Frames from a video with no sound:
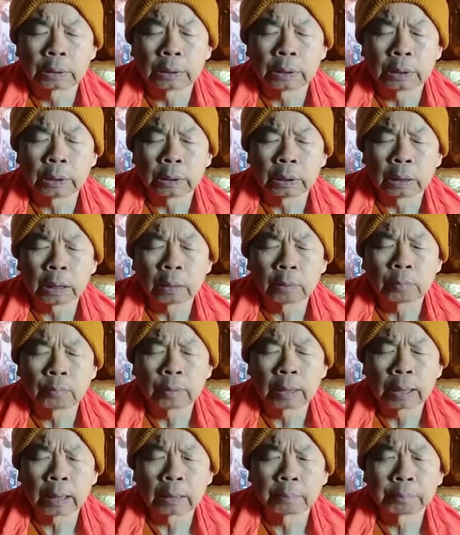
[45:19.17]
ทีคัง
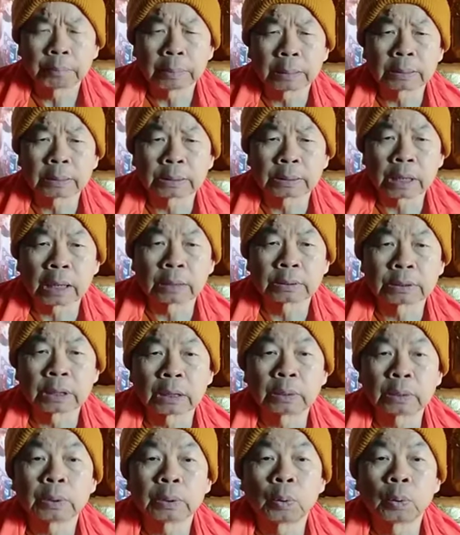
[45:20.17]
วาปัสสสั
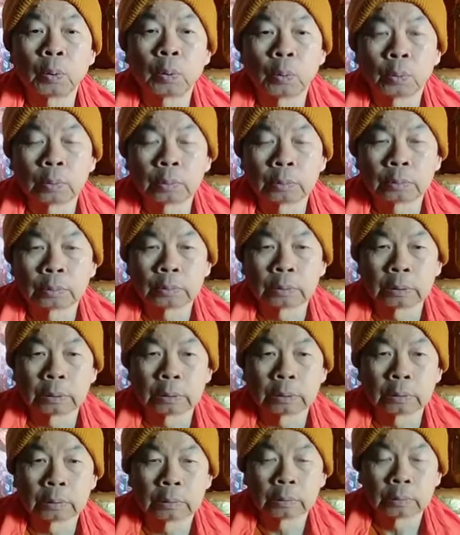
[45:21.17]
นโต
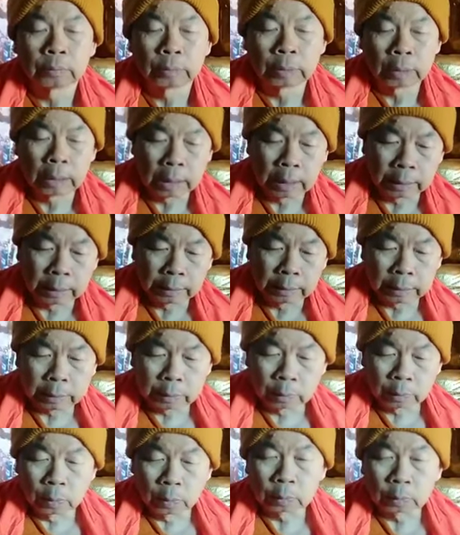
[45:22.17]
เวลาหายใจ
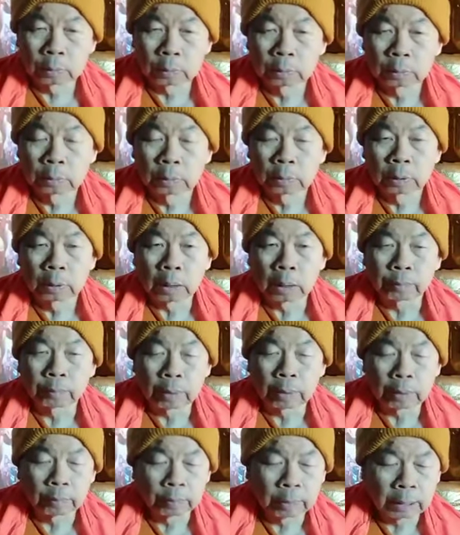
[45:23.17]
ออก
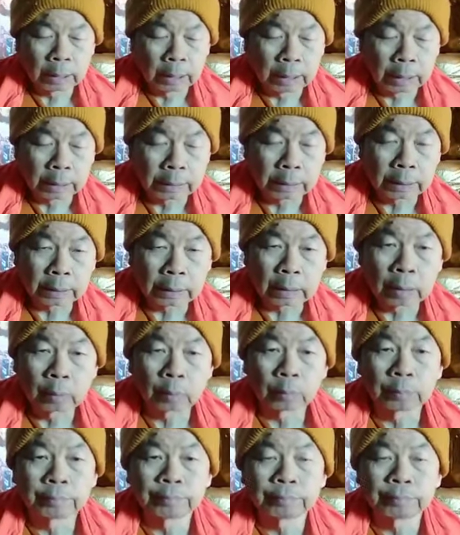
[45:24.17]
เวลาหายใจเข้า